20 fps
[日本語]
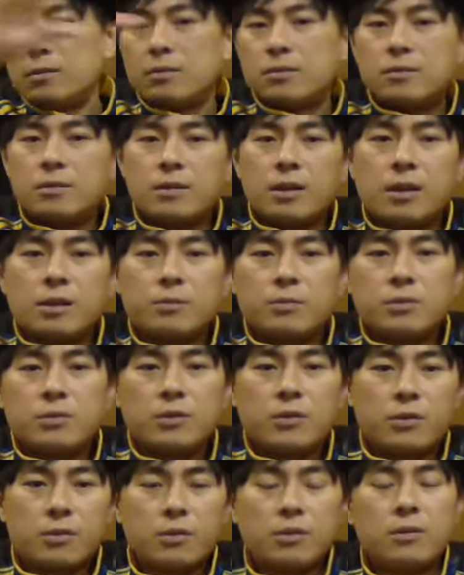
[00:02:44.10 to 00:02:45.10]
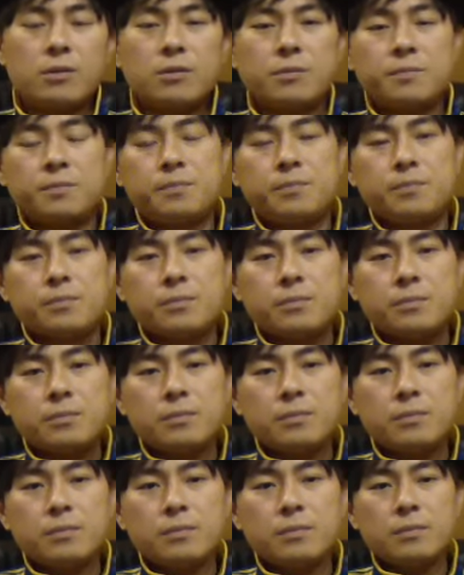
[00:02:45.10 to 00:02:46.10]
タイプ
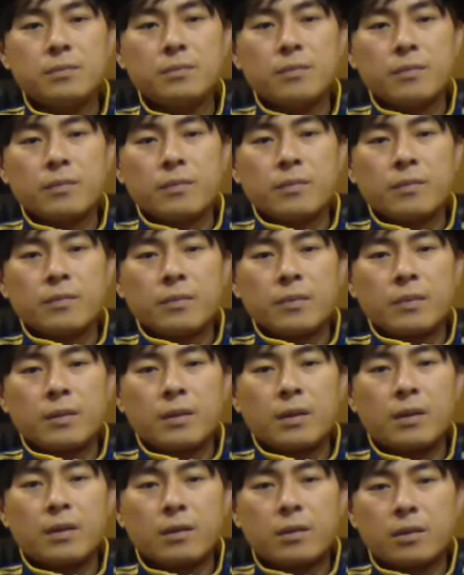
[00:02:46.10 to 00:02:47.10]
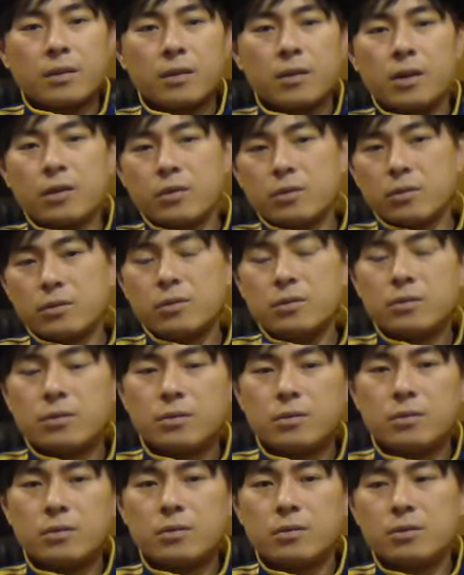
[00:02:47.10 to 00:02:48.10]
とっていう
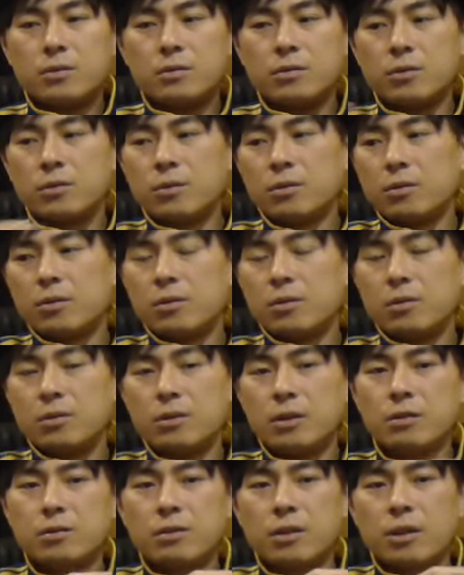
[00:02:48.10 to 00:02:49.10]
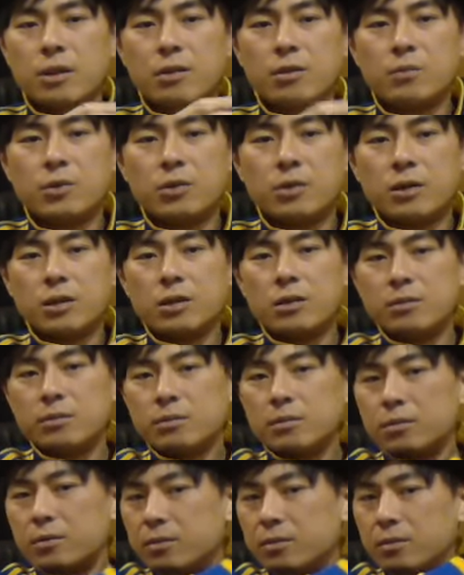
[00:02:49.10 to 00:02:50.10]
その肉体を持ってる
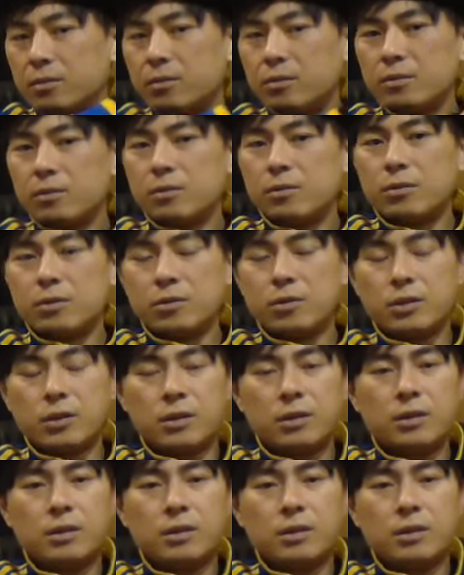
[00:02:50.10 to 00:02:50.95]
古い、